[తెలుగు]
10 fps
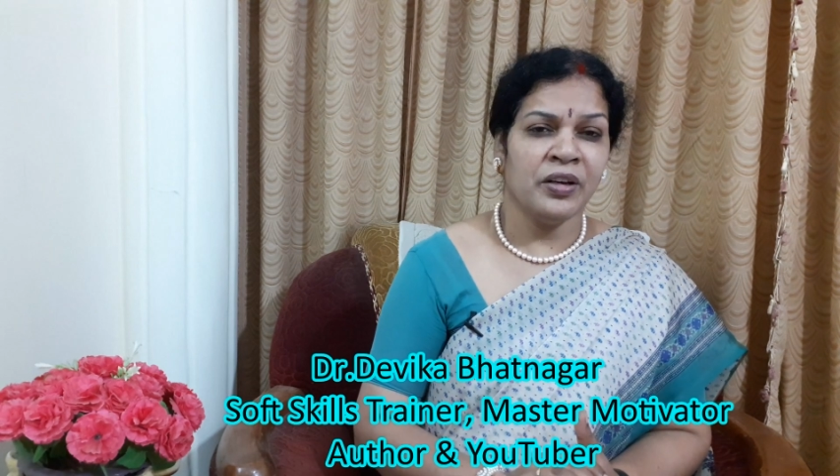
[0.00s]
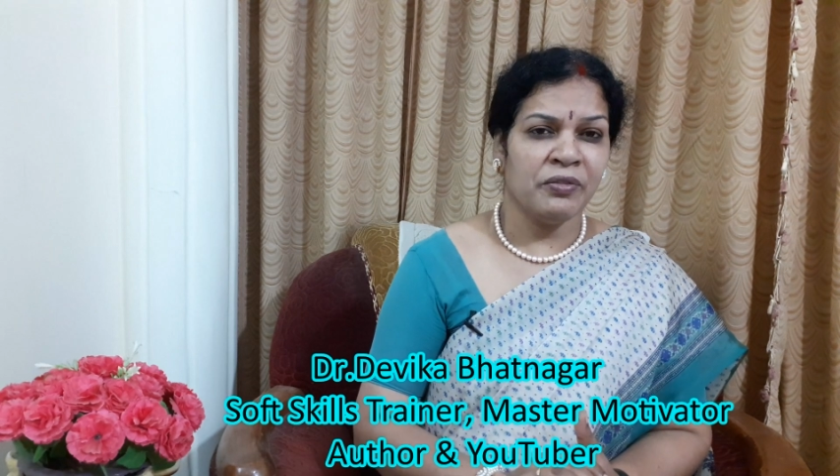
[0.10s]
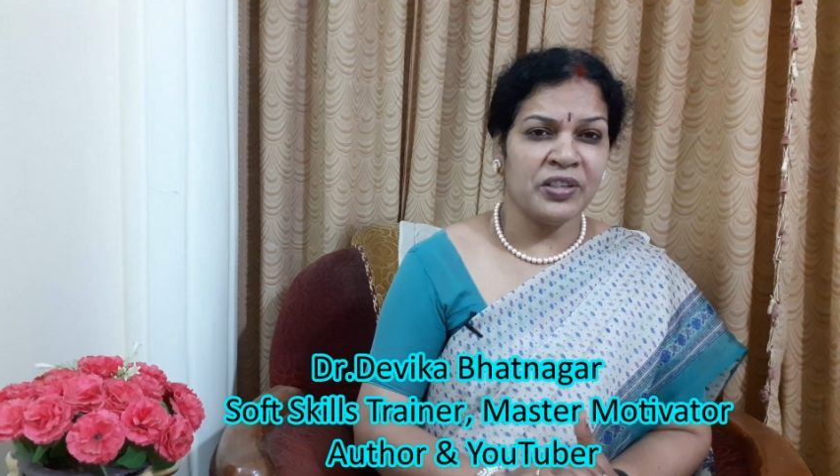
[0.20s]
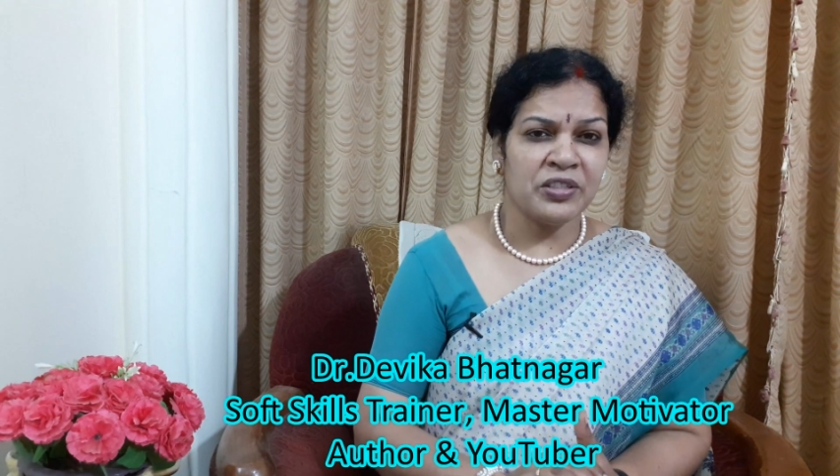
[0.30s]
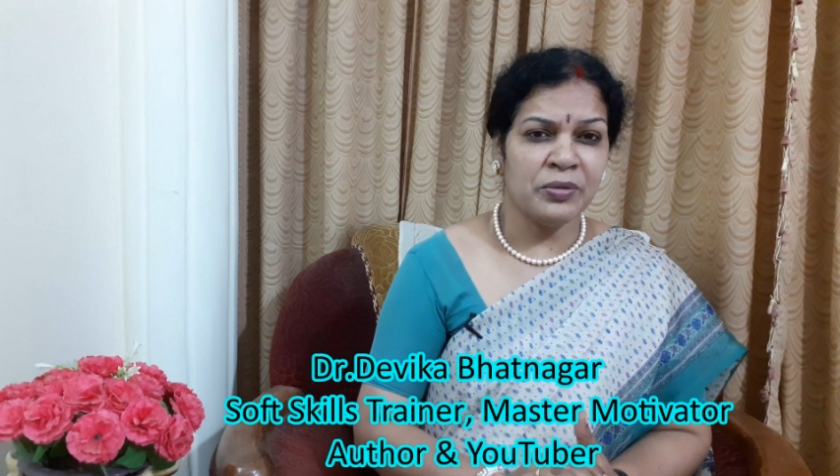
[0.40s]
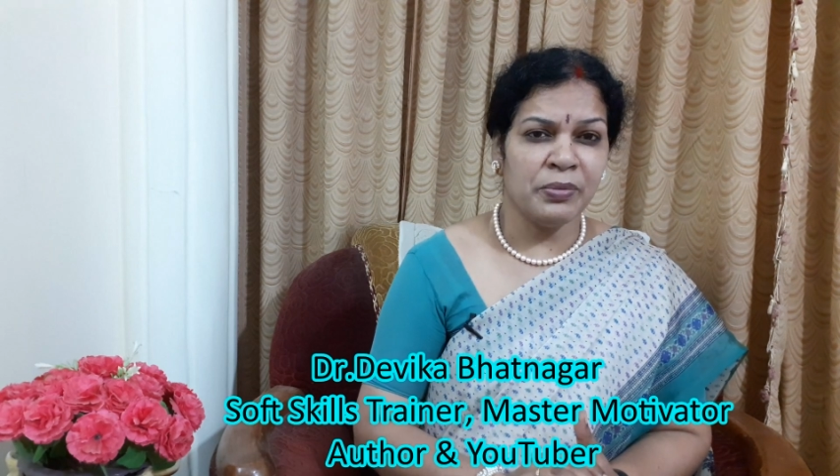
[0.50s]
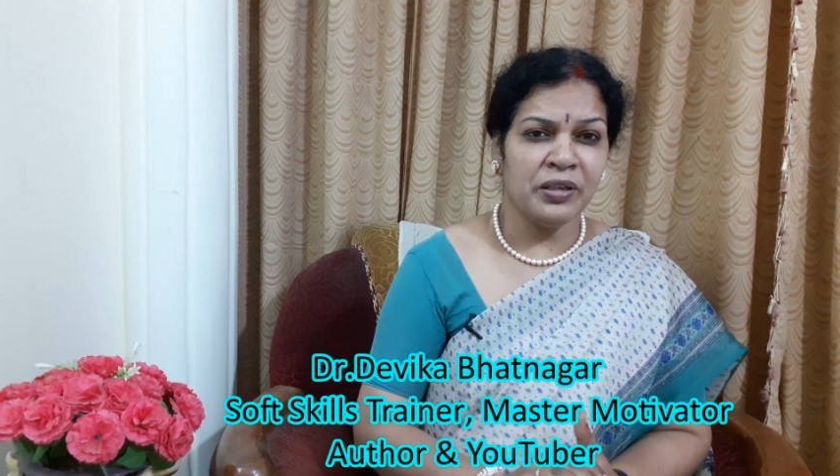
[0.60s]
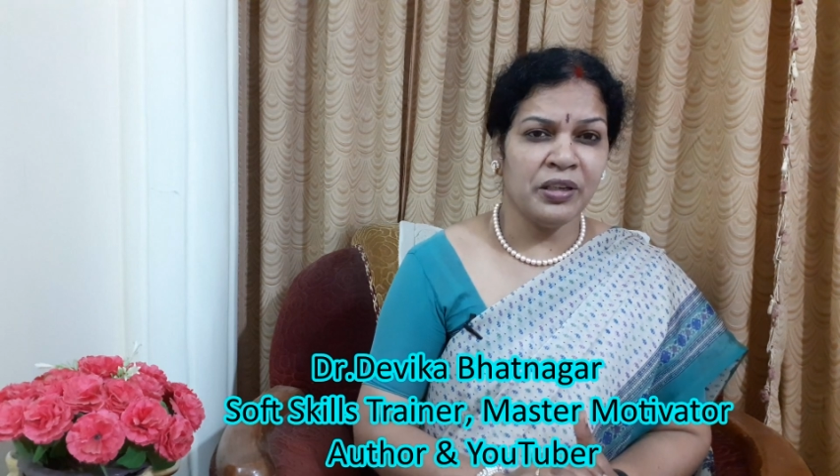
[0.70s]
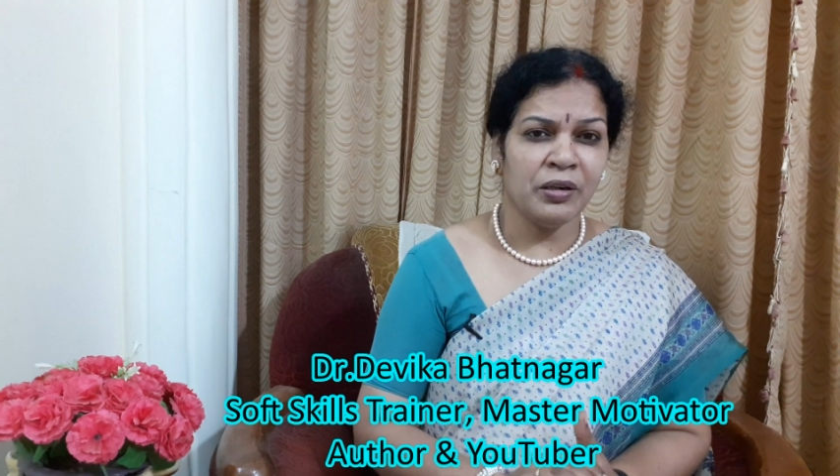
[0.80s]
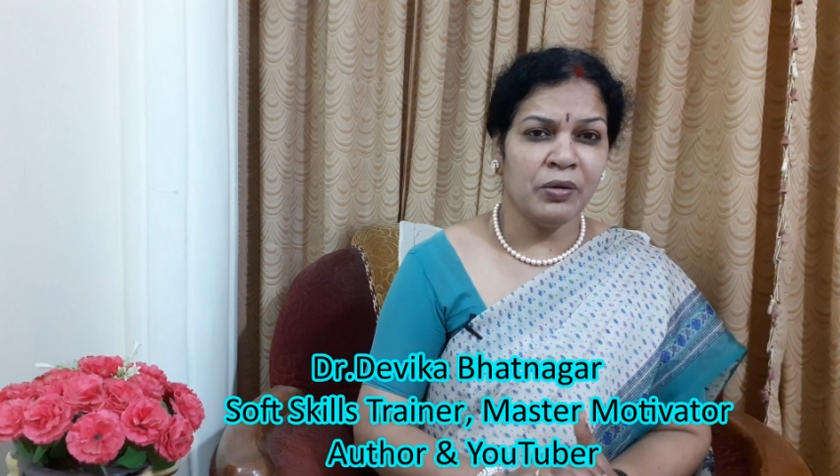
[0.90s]
ఫస్ట్
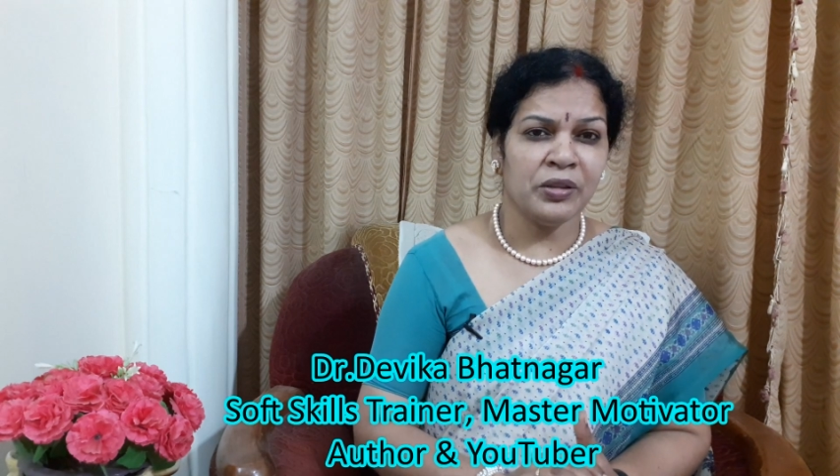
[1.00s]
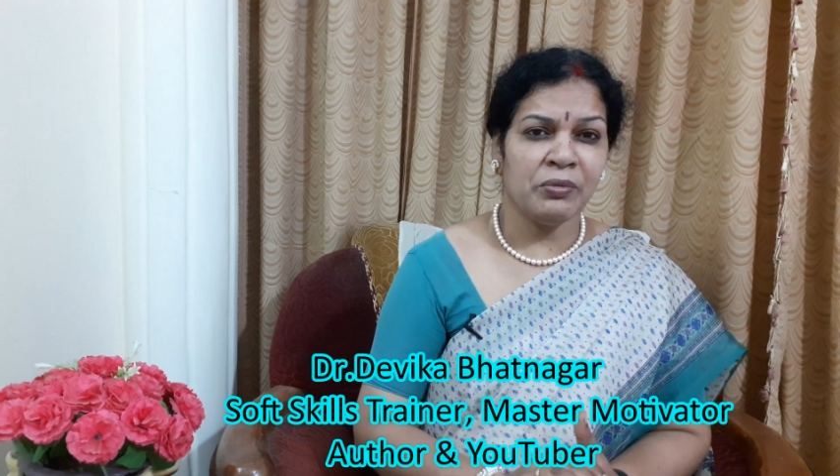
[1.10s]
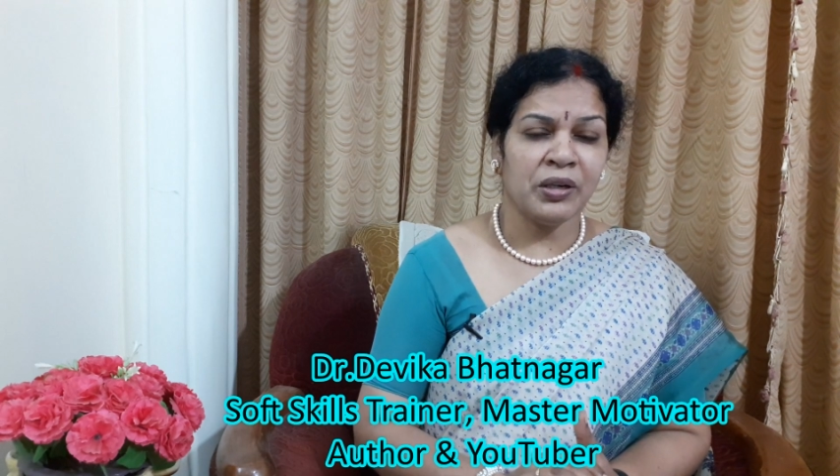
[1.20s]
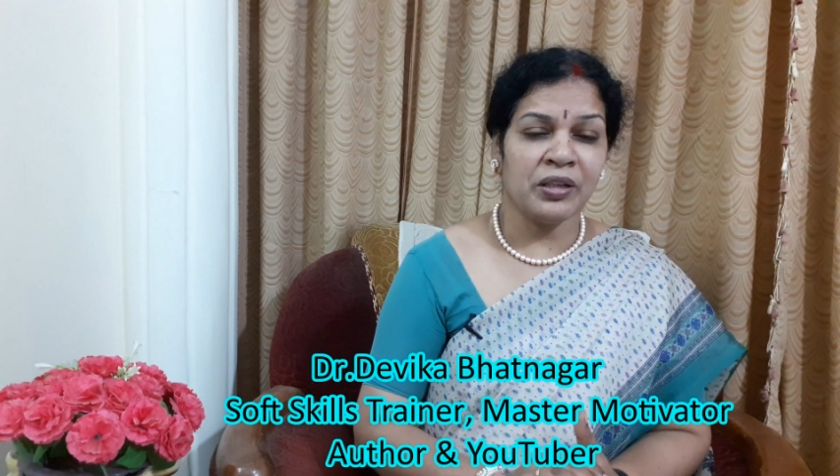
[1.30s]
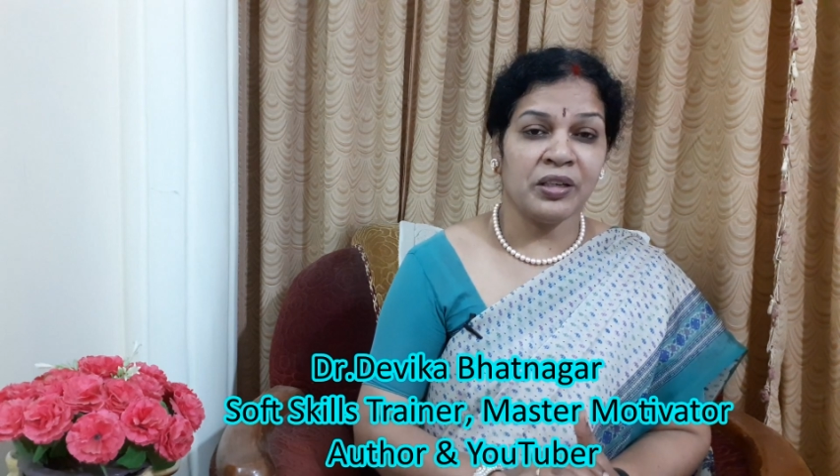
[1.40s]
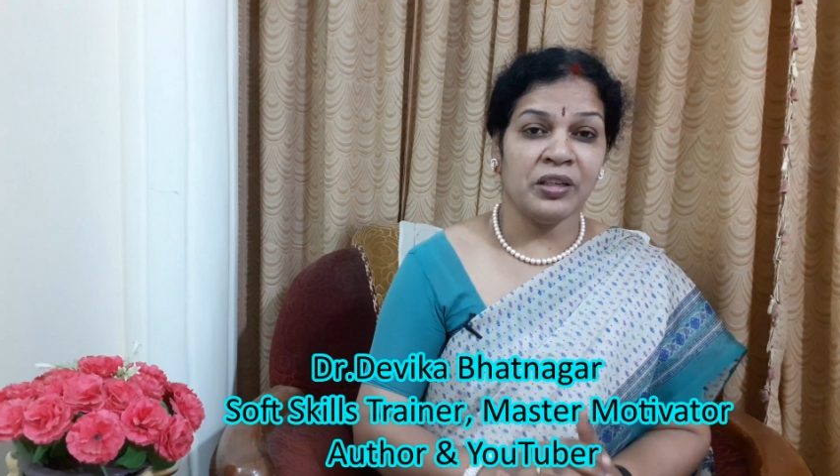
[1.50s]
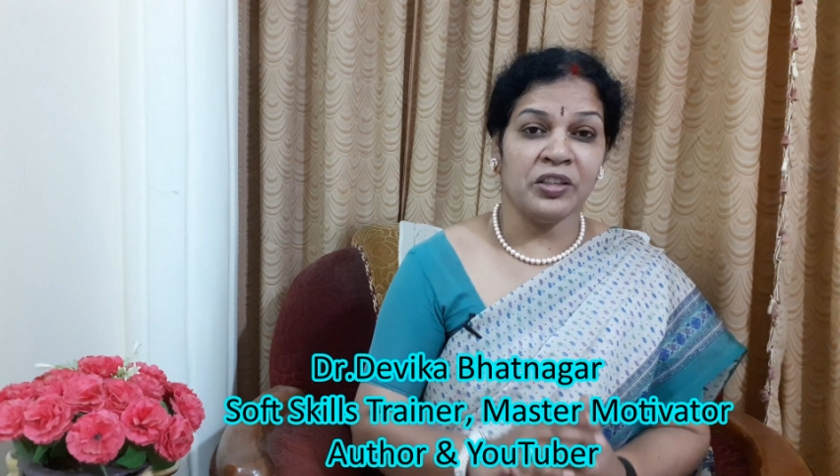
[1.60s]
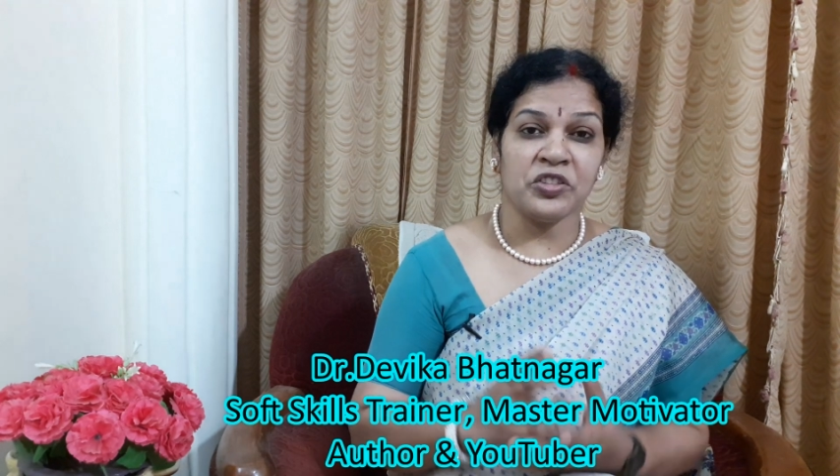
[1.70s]
బిగినింగ్లో అయితే వాళ్ళకి